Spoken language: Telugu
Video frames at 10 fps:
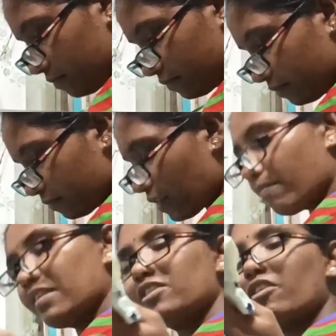తీస్తూ
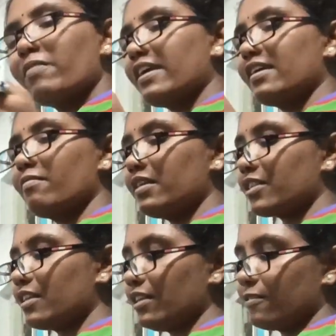ఉన్నాను పెడుతూ
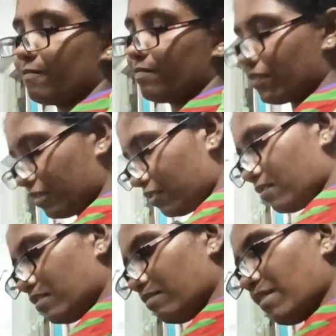ఉన్నాను ఎందుకంటే ఇంకా